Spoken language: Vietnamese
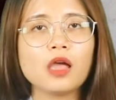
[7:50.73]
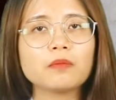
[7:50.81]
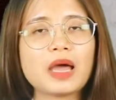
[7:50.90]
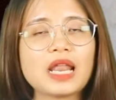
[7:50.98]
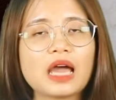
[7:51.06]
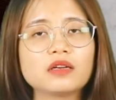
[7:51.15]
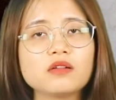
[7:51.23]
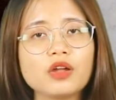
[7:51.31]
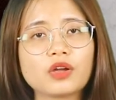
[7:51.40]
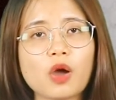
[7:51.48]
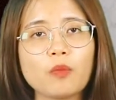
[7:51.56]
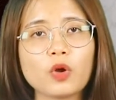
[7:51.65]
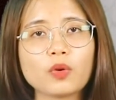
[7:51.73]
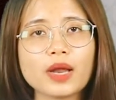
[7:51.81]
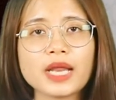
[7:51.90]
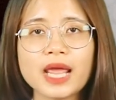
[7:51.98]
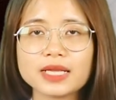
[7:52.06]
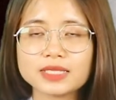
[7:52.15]
Bạn là người có mối
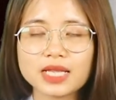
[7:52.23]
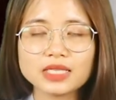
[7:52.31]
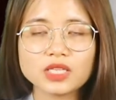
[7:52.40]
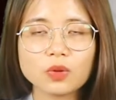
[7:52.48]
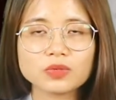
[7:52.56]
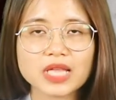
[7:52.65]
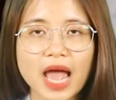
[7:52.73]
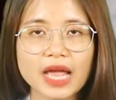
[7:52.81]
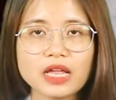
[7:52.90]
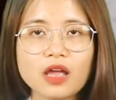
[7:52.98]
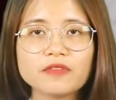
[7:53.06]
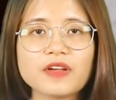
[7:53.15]
quan hệ rất rộng rãi